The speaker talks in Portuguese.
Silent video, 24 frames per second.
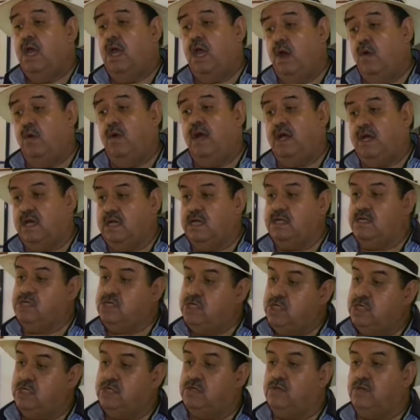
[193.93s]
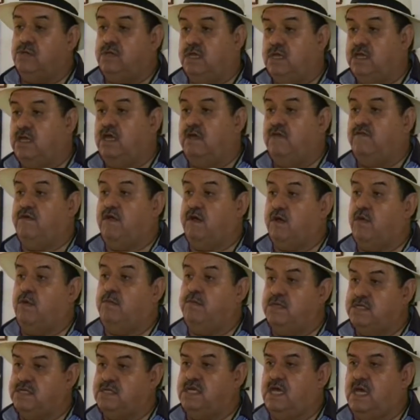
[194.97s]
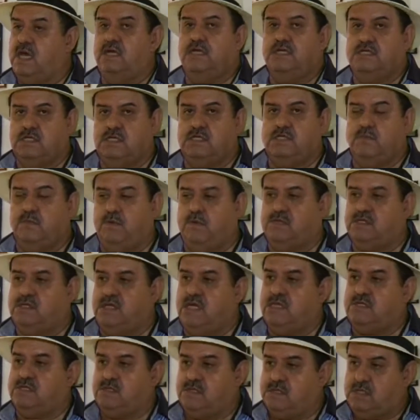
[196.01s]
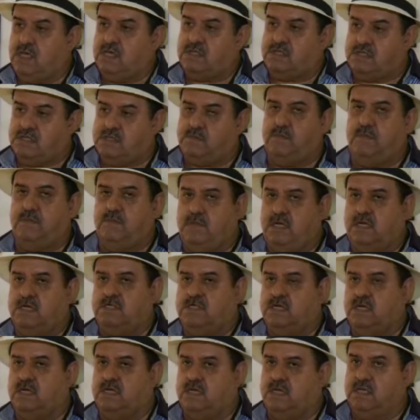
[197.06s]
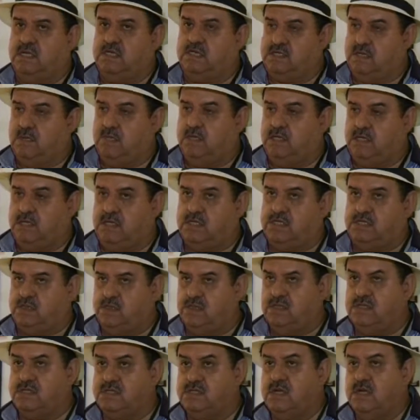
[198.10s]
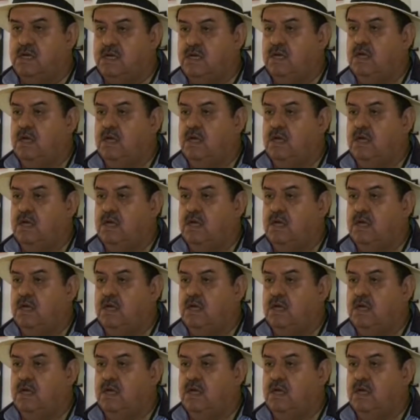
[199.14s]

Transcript: Eu acredito que deva começar esses processos dessas primeiras carteiras de habilitações